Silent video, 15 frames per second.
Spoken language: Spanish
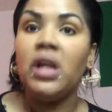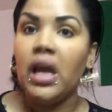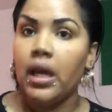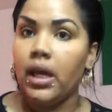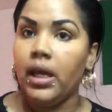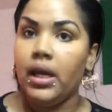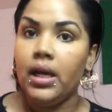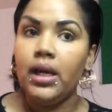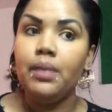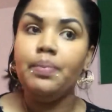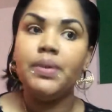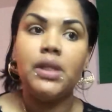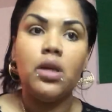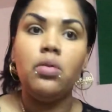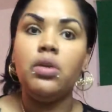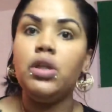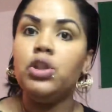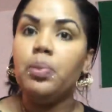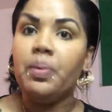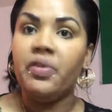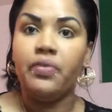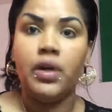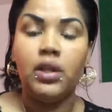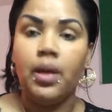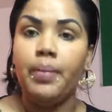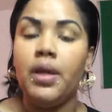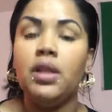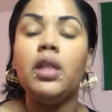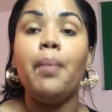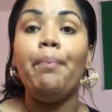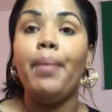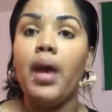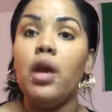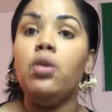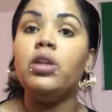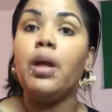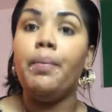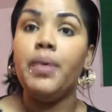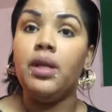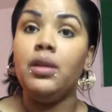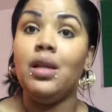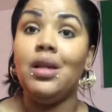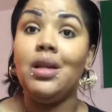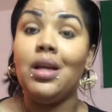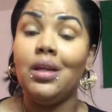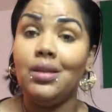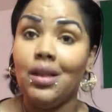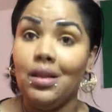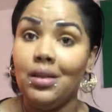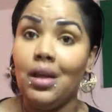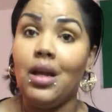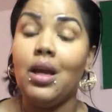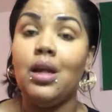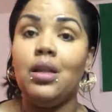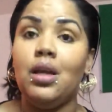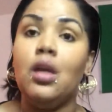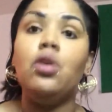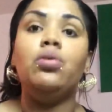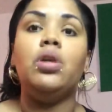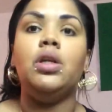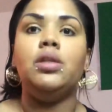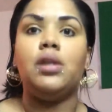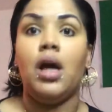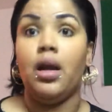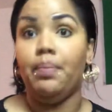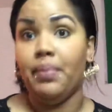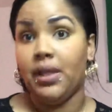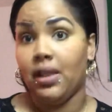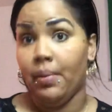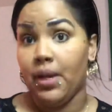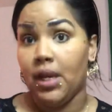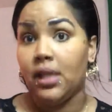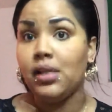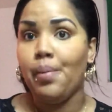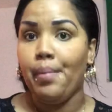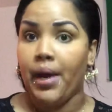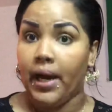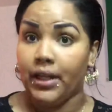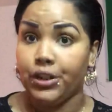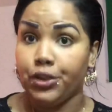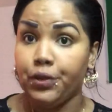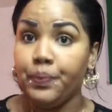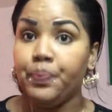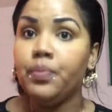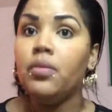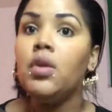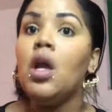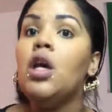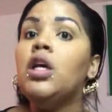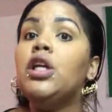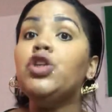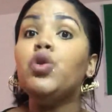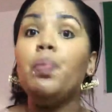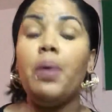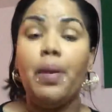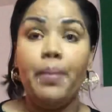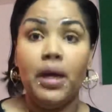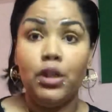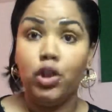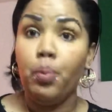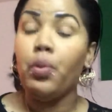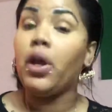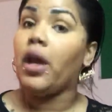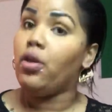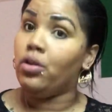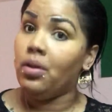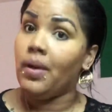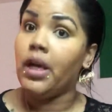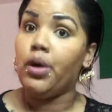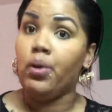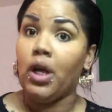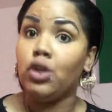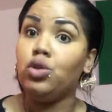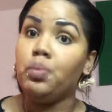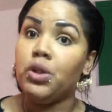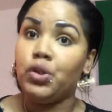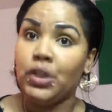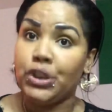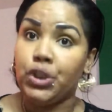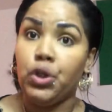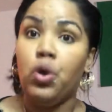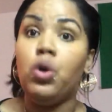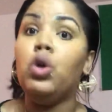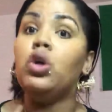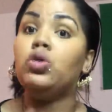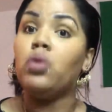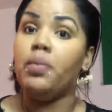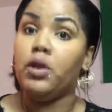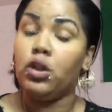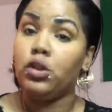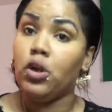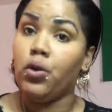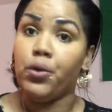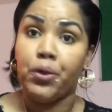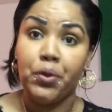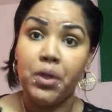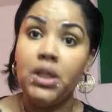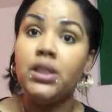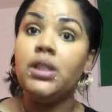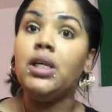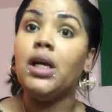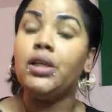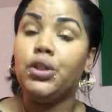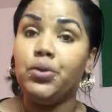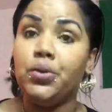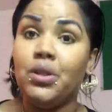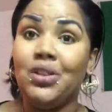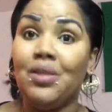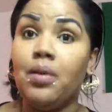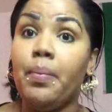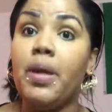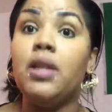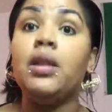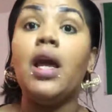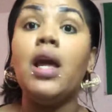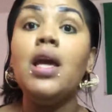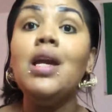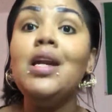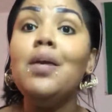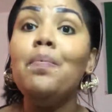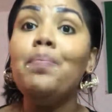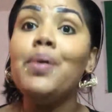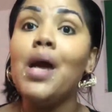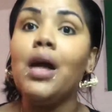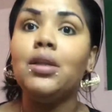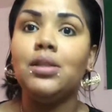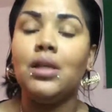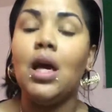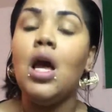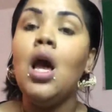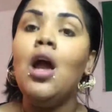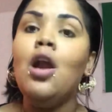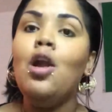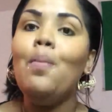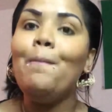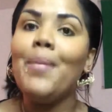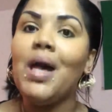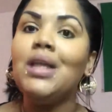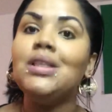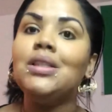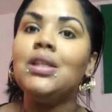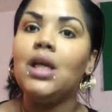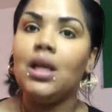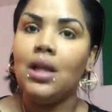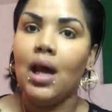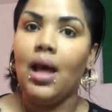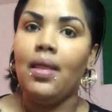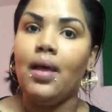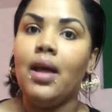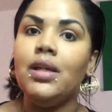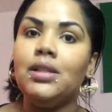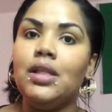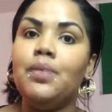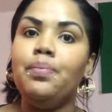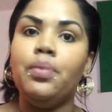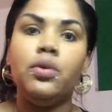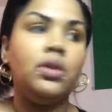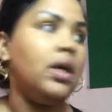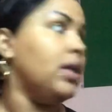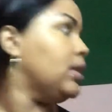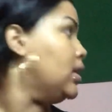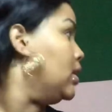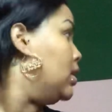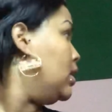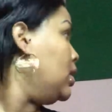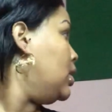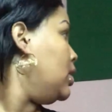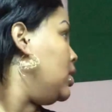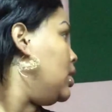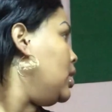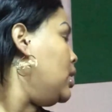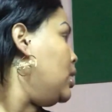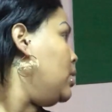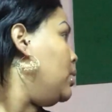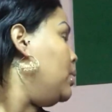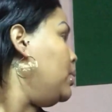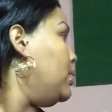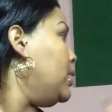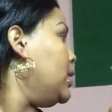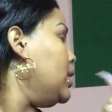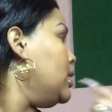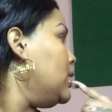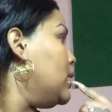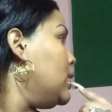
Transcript: La que quieran empezar con esto perfectamente, pero también tienen que entender que tienen que utilizar vitaminas de embarazo, el suplemento, porque ahí es donde va a regular su menstruación, los huevitos de codorniz y así sucesivamente. Y limpiarse más que nada es importante. What?